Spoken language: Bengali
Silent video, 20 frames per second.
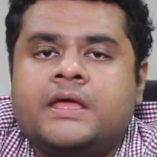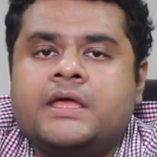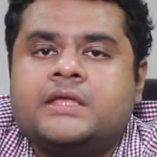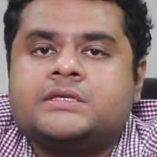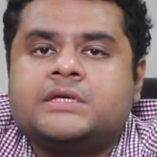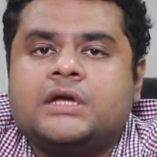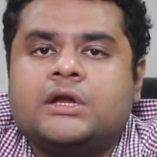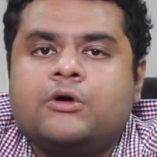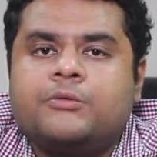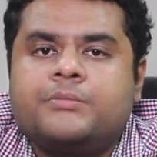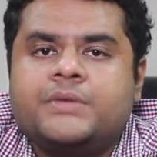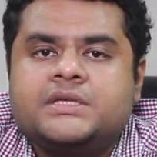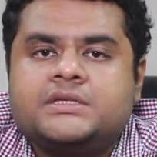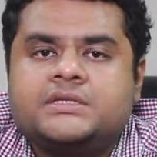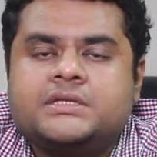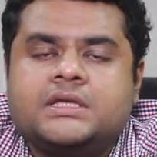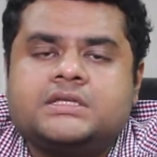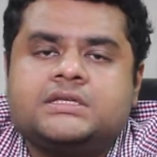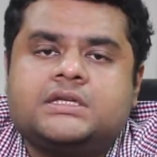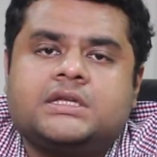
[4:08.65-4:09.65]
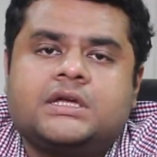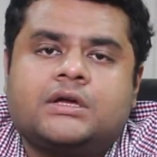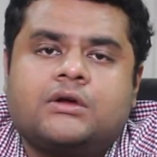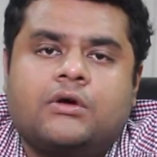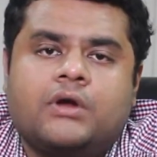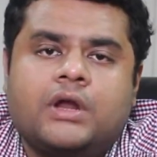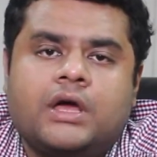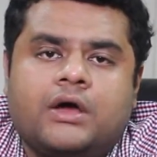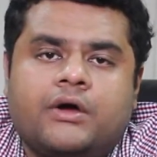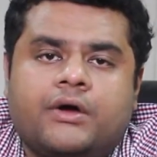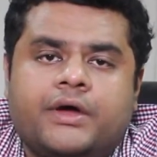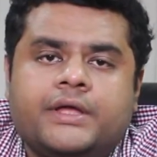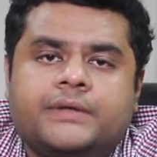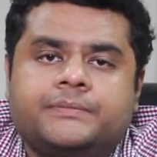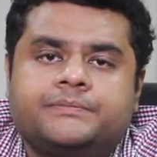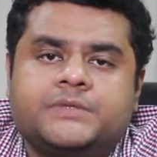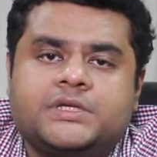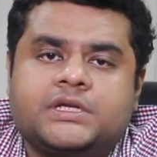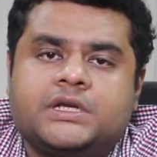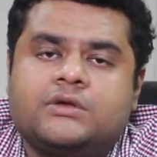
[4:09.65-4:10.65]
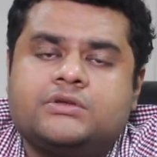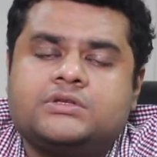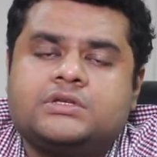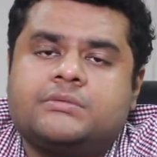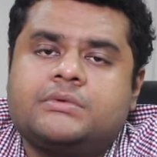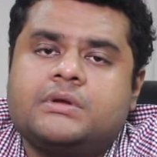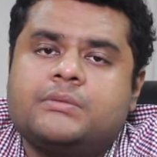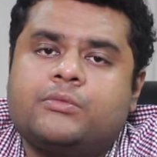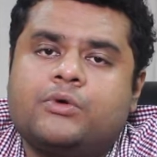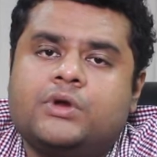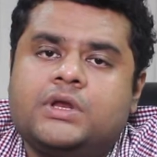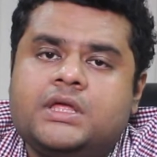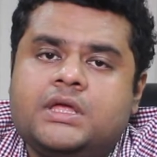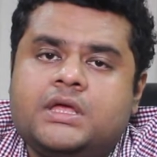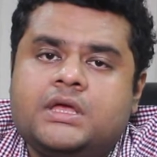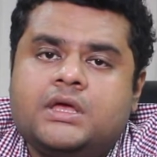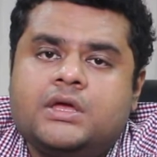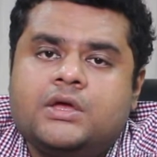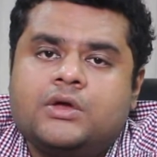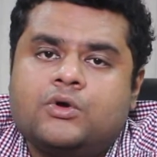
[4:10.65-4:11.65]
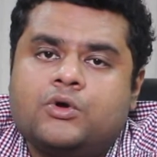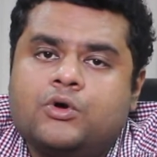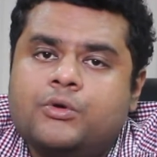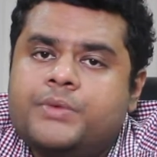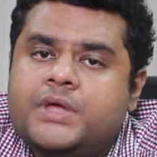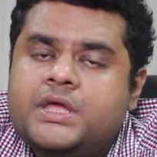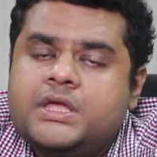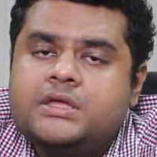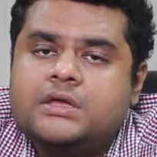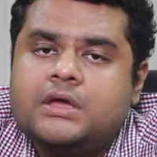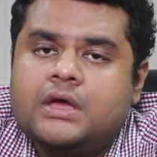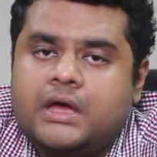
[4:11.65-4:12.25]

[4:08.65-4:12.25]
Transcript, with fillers: এছাড়াও মেস্তা যেটা করা হয় সেটা হচ্ছে আমরা বলি খুবই